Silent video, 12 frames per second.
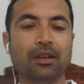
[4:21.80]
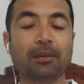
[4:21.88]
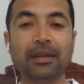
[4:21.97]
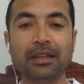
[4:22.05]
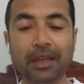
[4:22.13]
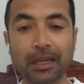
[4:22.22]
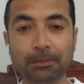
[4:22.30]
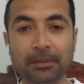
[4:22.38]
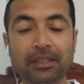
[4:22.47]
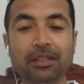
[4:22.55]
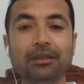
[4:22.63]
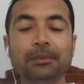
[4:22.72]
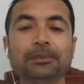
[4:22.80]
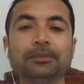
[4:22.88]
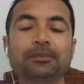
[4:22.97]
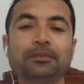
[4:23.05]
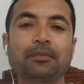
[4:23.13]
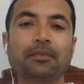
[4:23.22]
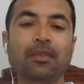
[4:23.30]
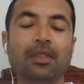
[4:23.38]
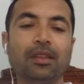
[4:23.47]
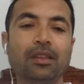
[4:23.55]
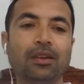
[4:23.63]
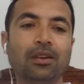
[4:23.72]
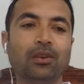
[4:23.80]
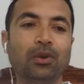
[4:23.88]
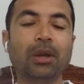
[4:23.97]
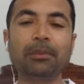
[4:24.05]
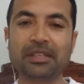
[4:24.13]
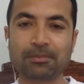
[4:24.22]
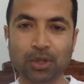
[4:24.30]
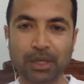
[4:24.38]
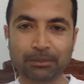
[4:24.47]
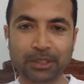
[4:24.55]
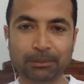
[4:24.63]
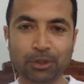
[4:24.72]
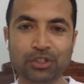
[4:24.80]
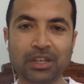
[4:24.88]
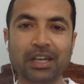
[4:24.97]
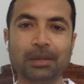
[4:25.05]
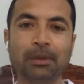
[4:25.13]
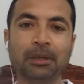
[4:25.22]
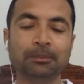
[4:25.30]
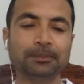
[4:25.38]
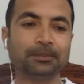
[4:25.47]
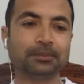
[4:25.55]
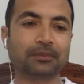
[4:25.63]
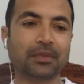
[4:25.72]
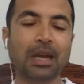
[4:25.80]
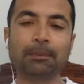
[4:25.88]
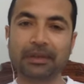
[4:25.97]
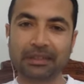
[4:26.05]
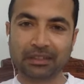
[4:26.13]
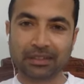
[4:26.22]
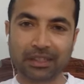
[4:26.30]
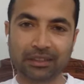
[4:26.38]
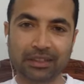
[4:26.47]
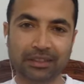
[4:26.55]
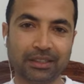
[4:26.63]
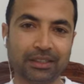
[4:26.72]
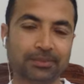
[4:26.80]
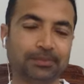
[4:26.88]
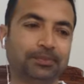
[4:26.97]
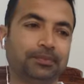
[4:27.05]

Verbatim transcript: हमारी हेल्प की और हमें इस मुकाम तक पहुंचाने में अपना किरदार अदा किया